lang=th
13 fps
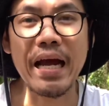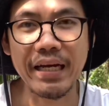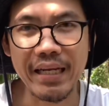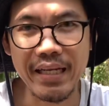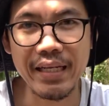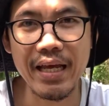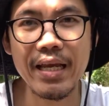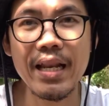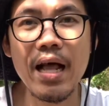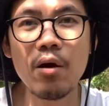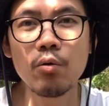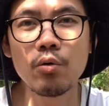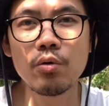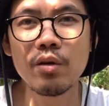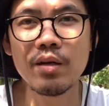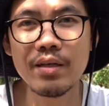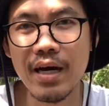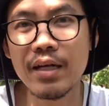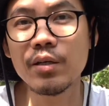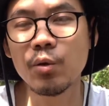งดินให้เรา
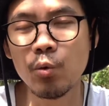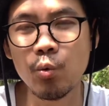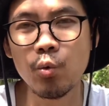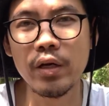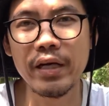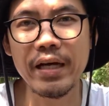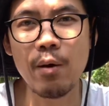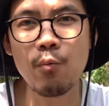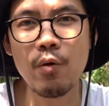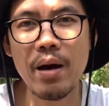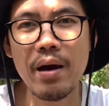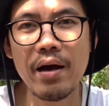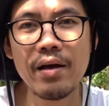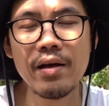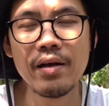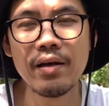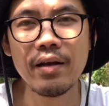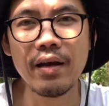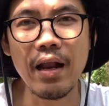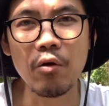เลือกดูนะครับ ว่า
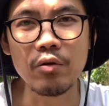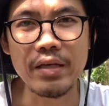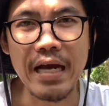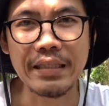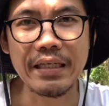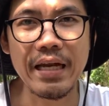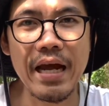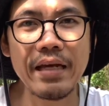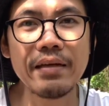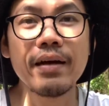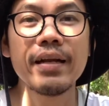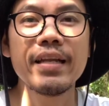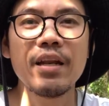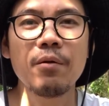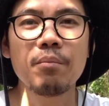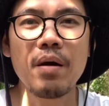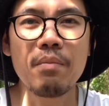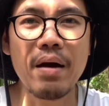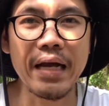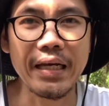เราอยากจะได้เนื้อดินป
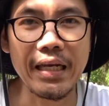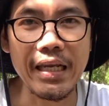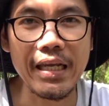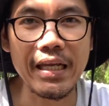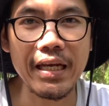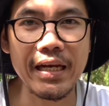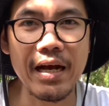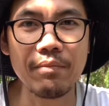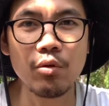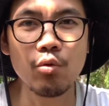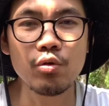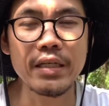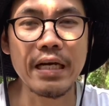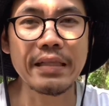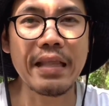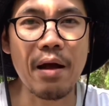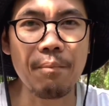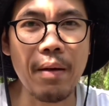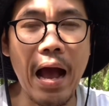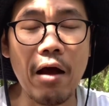ระมาณนี้นะครับ ดูจากตา
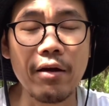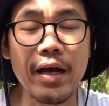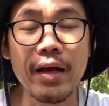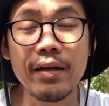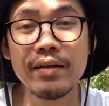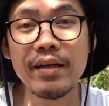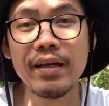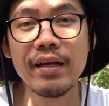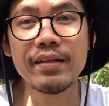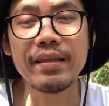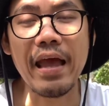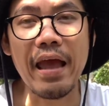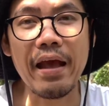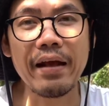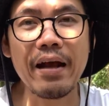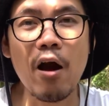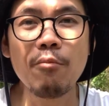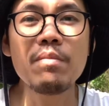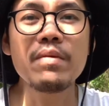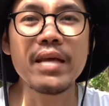เปล่านะฮะแต่เขา
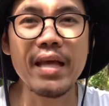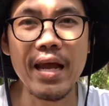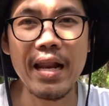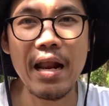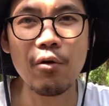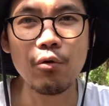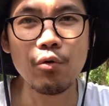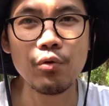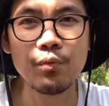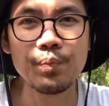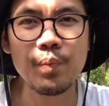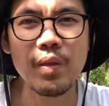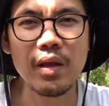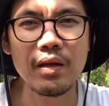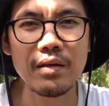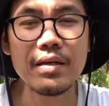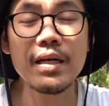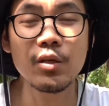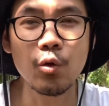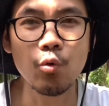ไม่มีให้เราเลื
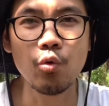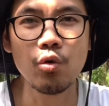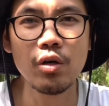อกดู